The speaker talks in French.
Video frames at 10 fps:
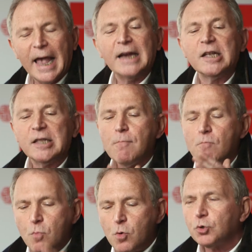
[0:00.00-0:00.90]
Elles étaient
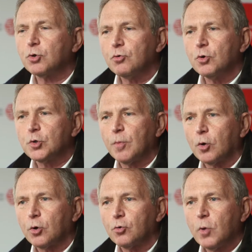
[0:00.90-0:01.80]
monstrueusement
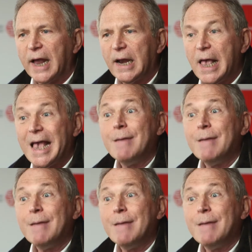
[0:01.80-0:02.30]
cruelles